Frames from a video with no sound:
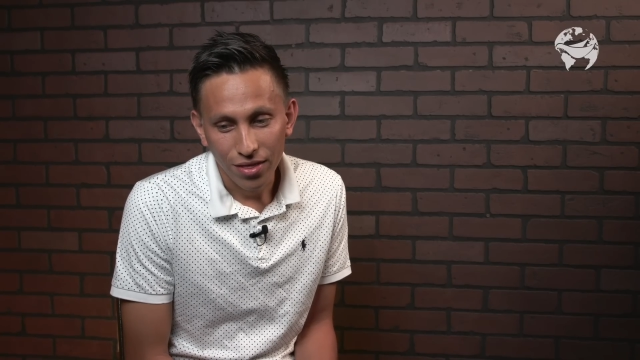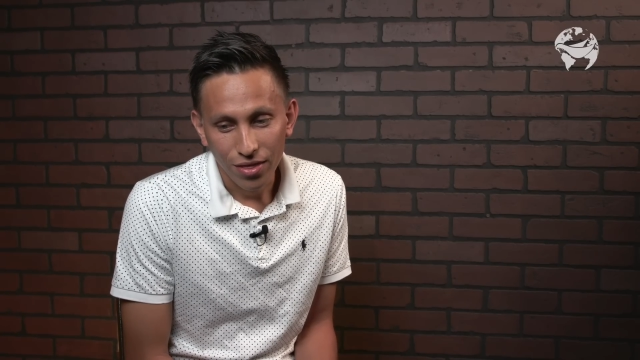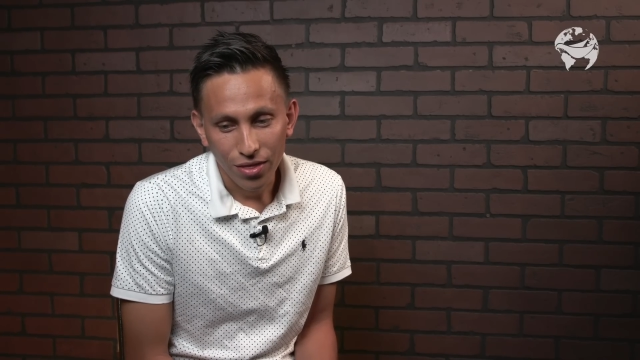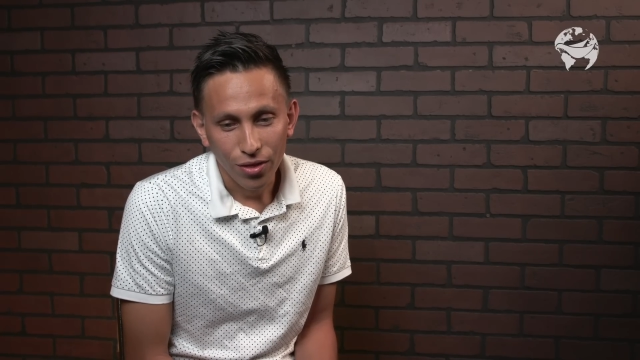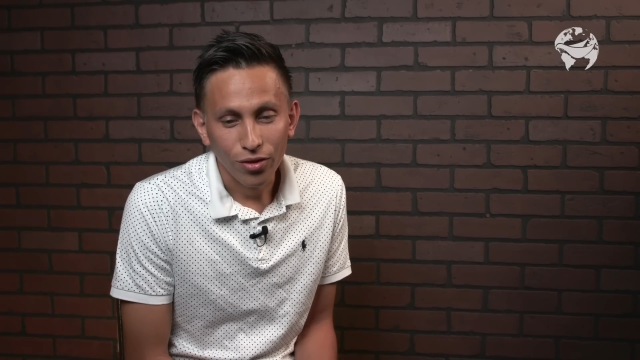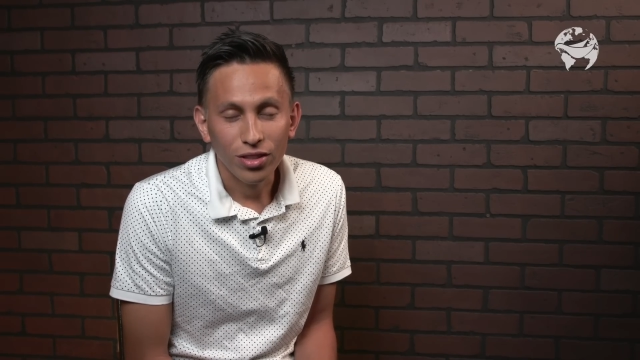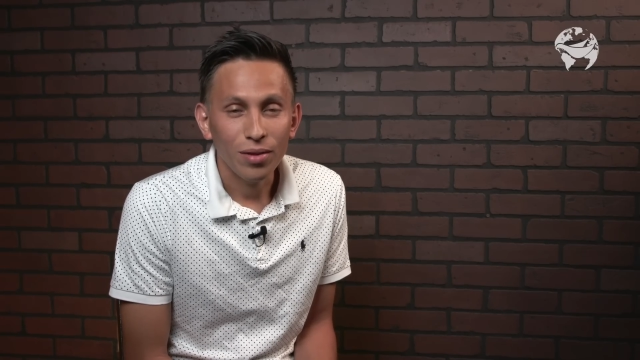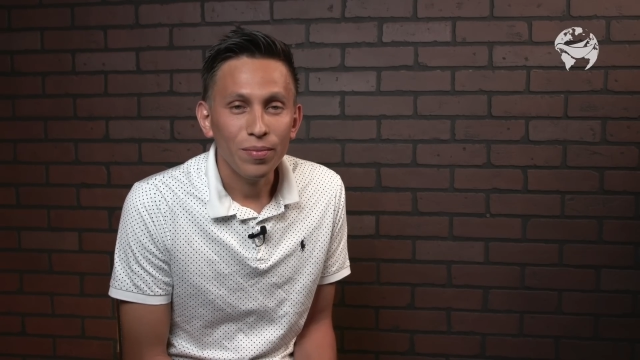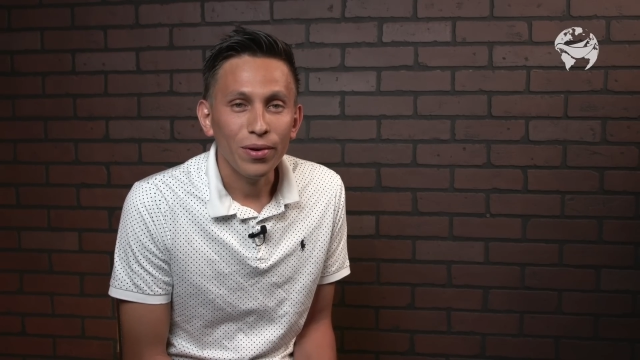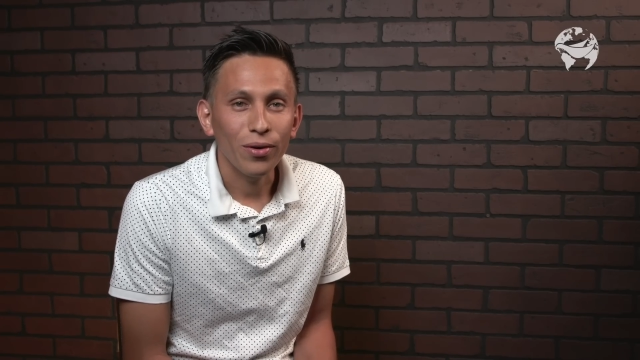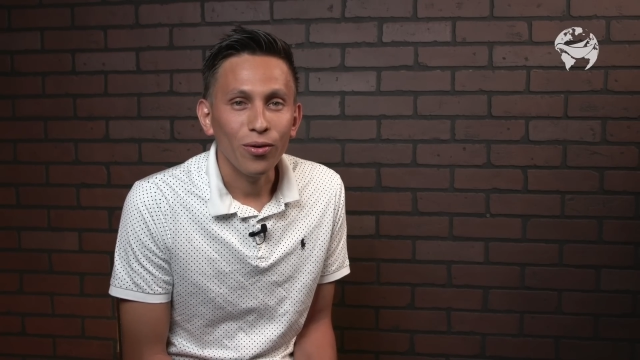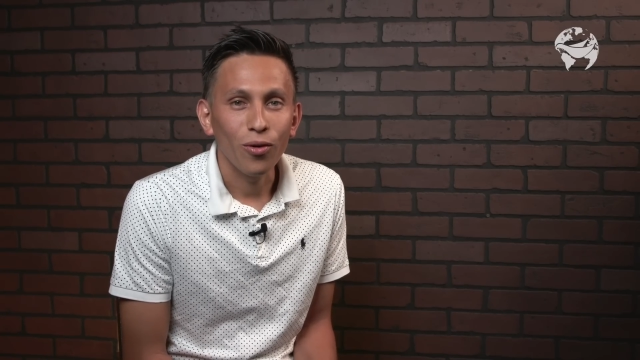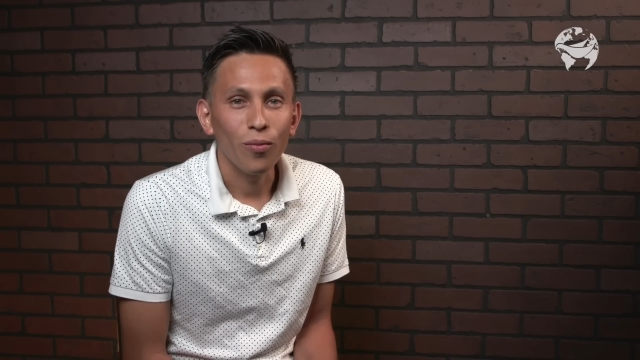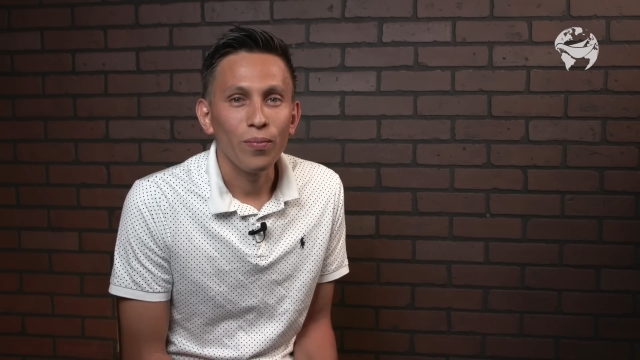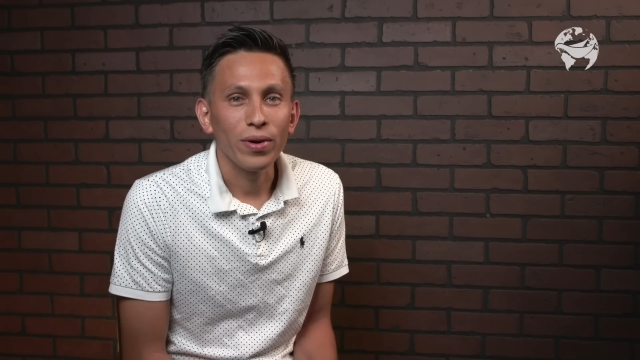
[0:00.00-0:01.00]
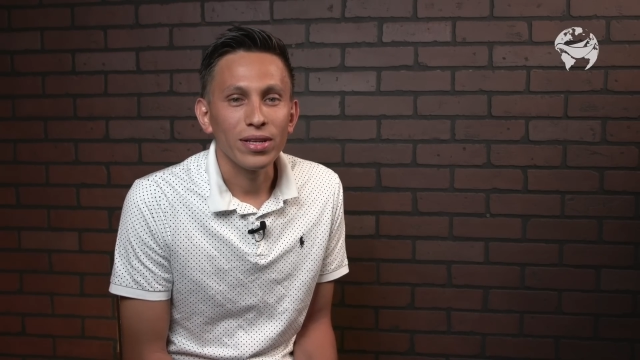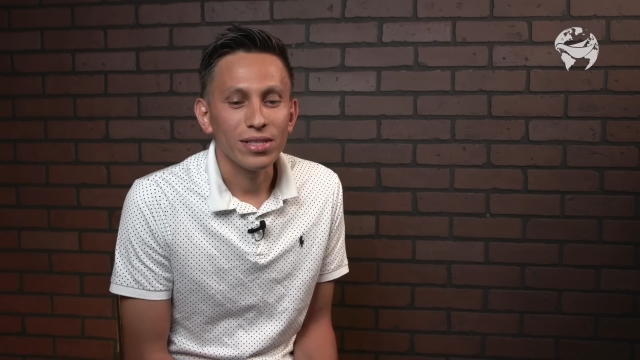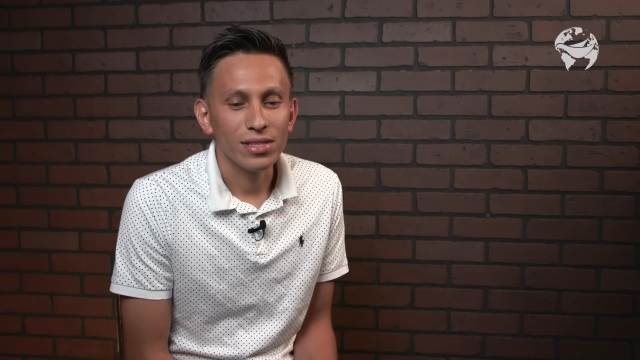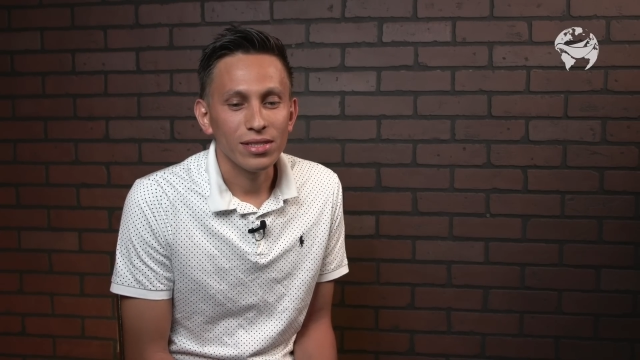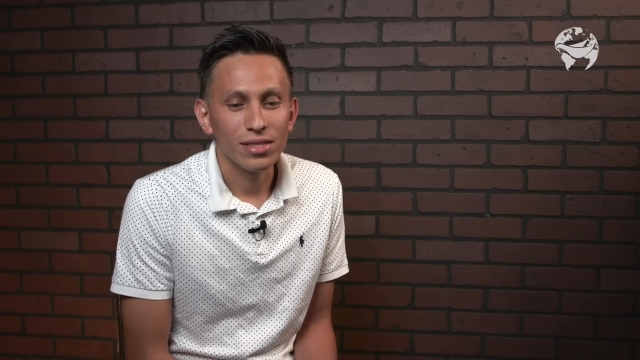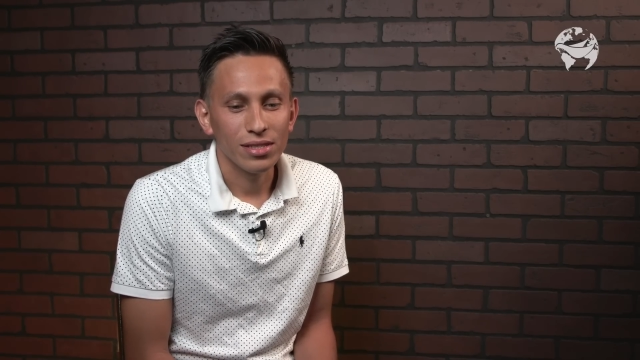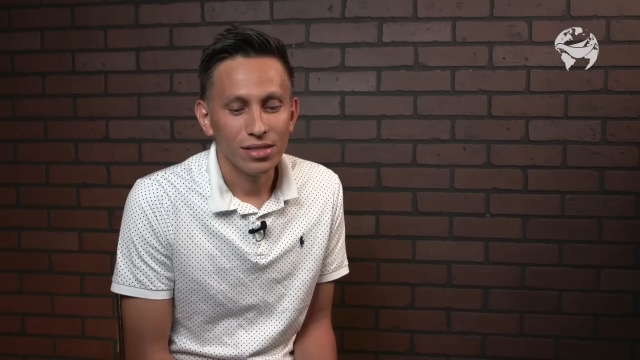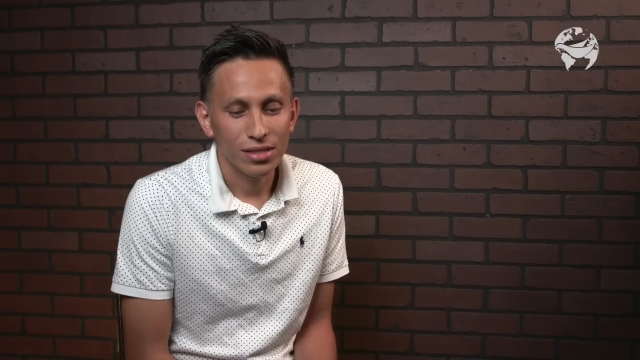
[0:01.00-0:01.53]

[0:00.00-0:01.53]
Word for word: no te preocupes